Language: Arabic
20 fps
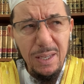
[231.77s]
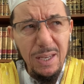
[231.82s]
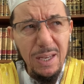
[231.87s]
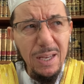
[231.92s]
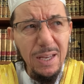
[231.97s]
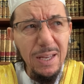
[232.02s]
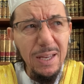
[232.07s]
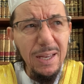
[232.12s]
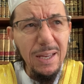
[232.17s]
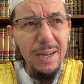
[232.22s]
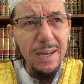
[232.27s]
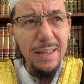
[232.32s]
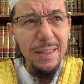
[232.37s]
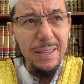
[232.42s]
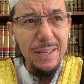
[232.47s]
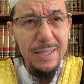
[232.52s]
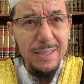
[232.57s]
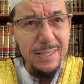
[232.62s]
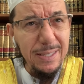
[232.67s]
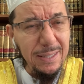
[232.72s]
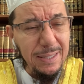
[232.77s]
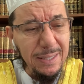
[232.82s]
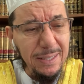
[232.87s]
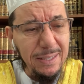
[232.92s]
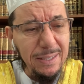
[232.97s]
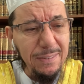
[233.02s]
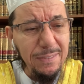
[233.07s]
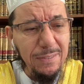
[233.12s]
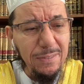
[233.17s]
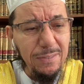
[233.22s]
آه الذي
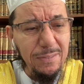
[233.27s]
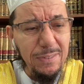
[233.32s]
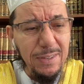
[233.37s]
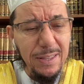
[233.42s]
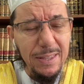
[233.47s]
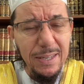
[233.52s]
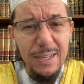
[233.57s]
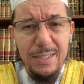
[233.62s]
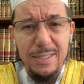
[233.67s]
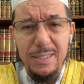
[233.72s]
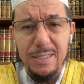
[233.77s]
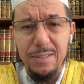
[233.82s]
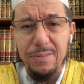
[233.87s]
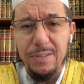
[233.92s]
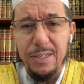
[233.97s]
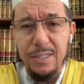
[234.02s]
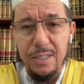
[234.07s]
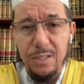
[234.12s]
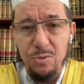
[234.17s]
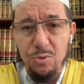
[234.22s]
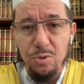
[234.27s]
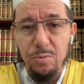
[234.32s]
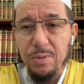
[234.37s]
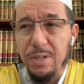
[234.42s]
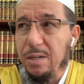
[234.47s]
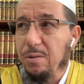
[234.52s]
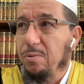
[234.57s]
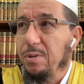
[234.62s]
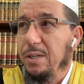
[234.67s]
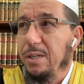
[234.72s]
يستطيع أثناء السفر أن يصوم
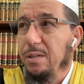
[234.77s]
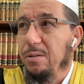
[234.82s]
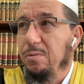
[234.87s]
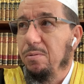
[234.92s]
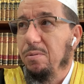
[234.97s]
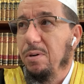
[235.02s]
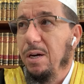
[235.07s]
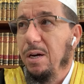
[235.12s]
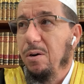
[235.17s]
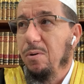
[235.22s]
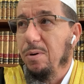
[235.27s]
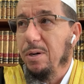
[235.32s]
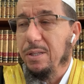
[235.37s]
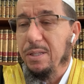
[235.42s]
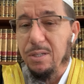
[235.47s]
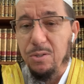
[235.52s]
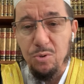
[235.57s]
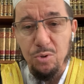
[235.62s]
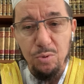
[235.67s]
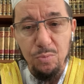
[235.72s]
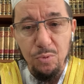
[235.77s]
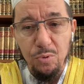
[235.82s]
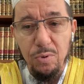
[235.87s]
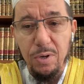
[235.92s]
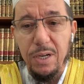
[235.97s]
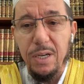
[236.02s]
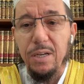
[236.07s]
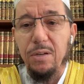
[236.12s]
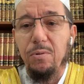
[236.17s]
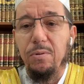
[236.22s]
الأولى له وأن تصوموا
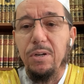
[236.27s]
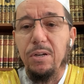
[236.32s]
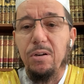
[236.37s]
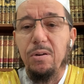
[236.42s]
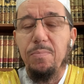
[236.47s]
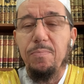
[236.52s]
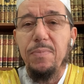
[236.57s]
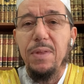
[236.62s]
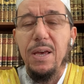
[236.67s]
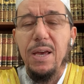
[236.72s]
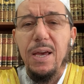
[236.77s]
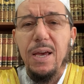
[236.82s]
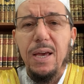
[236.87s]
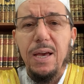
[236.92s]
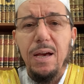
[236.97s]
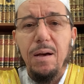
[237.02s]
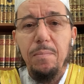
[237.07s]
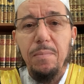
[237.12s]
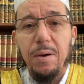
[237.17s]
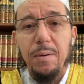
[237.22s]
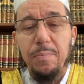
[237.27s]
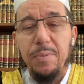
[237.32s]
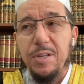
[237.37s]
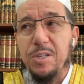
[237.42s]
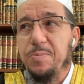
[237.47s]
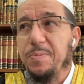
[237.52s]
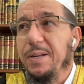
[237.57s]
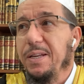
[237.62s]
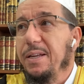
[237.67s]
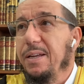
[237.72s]
خير لكم أما
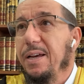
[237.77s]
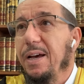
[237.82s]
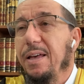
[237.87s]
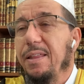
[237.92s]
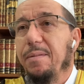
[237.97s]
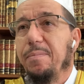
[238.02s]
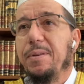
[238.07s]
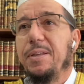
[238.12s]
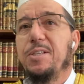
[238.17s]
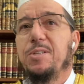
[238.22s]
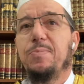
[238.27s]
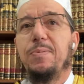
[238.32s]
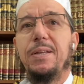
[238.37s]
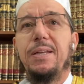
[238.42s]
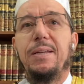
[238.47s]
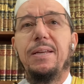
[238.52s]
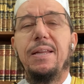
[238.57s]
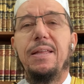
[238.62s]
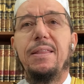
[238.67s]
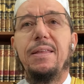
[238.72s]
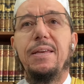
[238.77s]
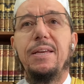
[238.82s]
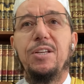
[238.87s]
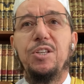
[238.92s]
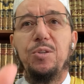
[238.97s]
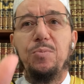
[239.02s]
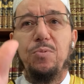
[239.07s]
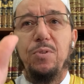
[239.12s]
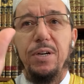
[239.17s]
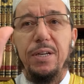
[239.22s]
بالنسبة لهذه بالنسبة للذي
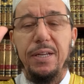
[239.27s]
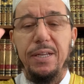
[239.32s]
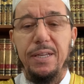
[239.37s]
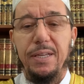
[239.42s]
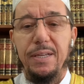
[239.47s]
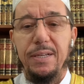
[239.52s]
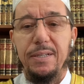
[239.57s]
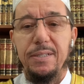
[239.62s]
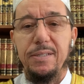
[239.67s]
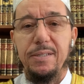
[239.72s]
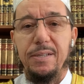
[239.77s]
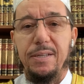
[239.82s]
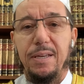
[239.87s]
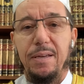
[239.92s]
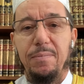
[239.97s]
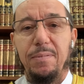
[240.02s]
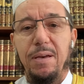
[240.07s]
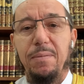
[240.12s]
يجب عليه الصيام